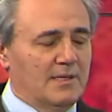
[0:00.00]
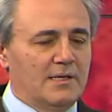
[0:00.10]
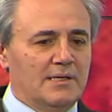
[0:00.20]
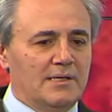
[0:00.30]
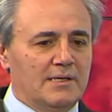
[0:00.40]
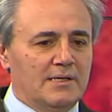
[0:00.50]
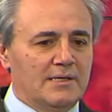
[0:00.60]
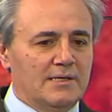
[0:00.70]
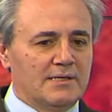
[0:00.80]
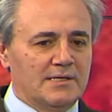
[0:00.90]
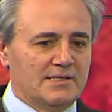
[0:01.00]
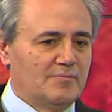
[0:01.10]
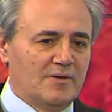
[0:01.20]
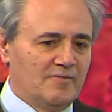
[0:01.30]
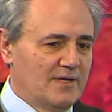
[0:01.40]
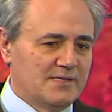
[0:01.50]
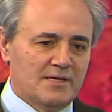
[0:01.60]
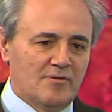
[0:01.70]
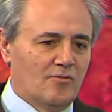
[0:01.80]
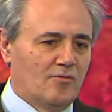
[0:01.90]
eh, che si
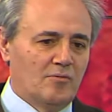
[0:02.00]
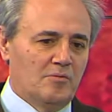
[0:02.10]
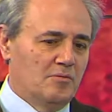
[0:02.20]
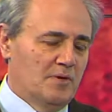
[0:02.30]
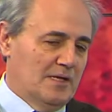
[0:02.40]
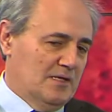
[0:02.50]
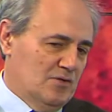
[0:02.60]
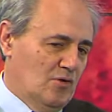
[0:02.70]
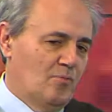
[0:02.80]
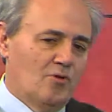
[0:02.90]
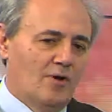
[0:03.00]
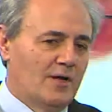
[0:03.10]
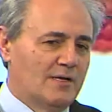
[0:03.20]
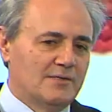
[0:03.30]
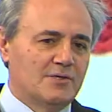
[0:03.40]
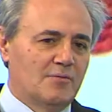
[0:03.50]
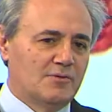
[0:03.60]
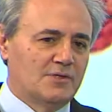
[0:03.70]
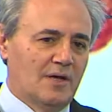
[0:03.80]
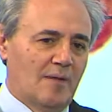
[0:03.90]
manifestano eh, e che sono però anche diciamo
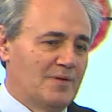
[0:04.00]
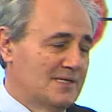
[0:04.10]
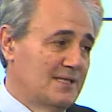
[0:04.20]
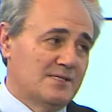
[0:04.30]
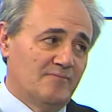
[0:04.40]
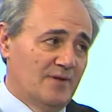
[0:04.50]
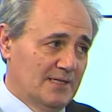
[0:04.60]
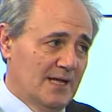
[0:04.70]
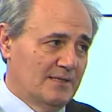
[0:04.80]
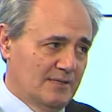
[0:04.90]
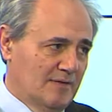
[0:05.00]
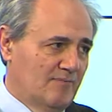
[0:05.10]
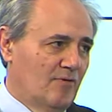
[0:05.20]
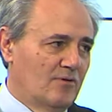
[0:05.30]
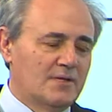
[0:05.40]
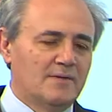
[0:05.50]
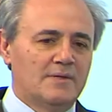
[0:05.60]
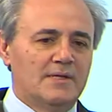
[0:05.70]
così, abbastanza invalidanti talvolta